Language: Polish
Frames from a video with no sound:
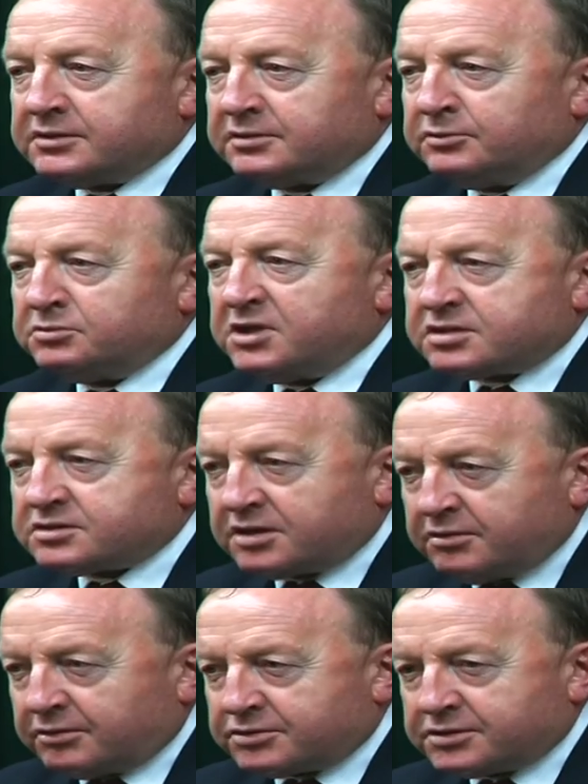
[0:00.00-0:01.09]
są jeszcze
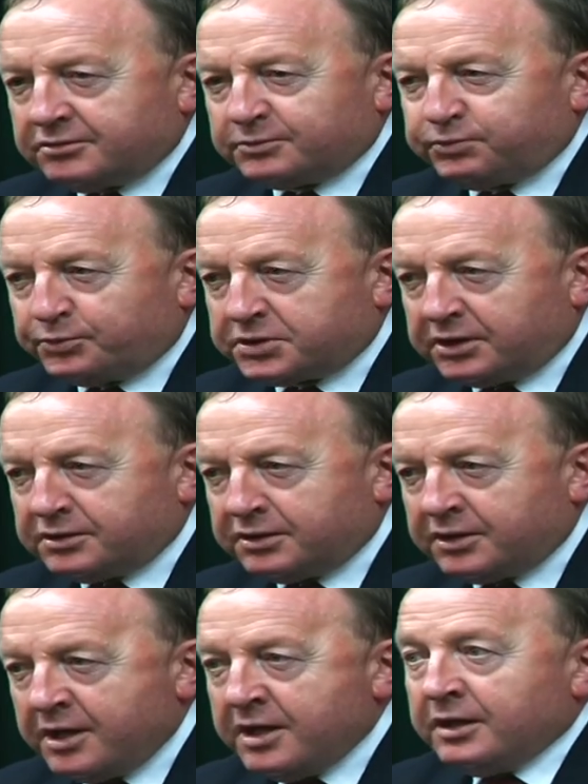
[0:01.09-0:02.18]
gorsze od poprzednich.
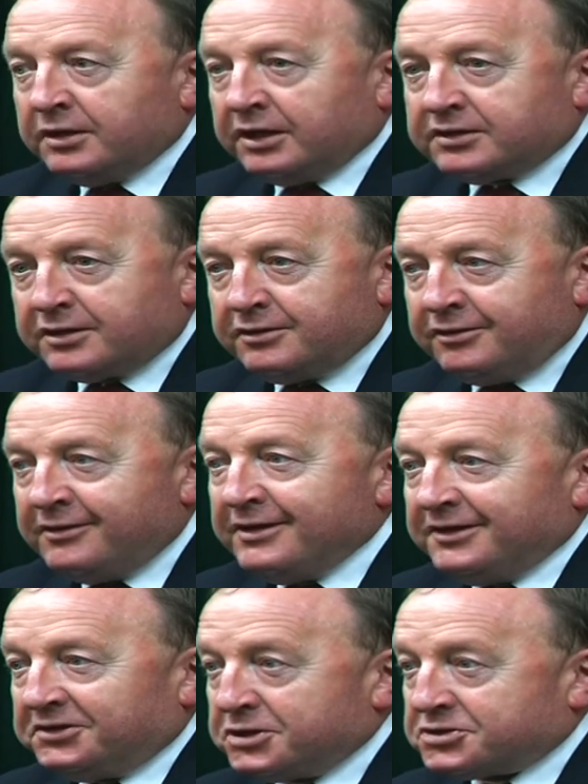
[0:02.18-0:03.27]
Dlatego
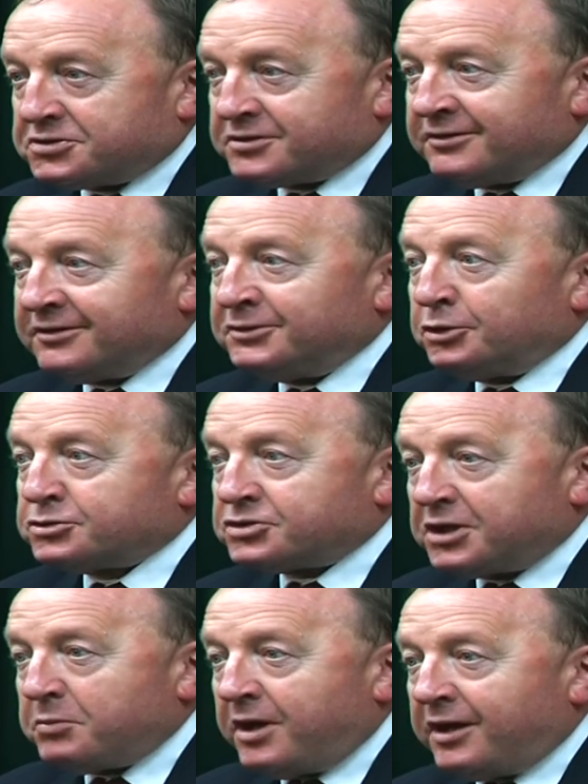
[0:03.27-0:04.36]
też e, no,
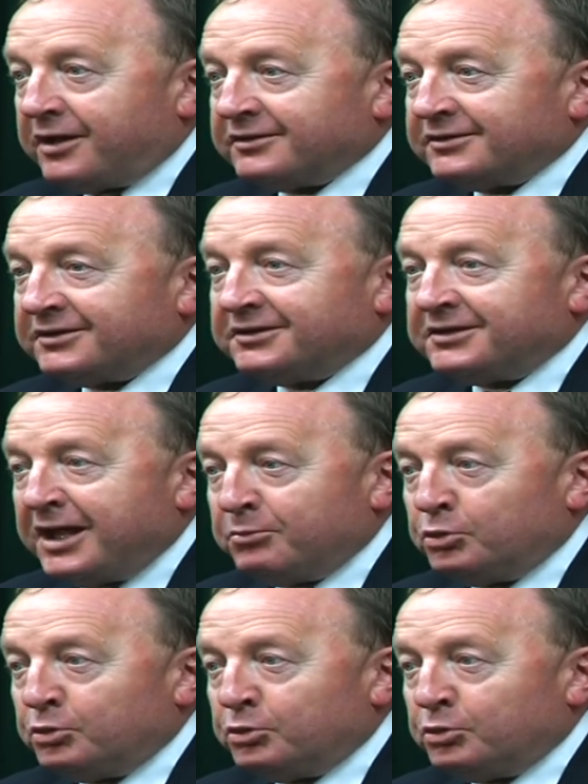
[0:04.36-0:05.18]
trzeba e, nam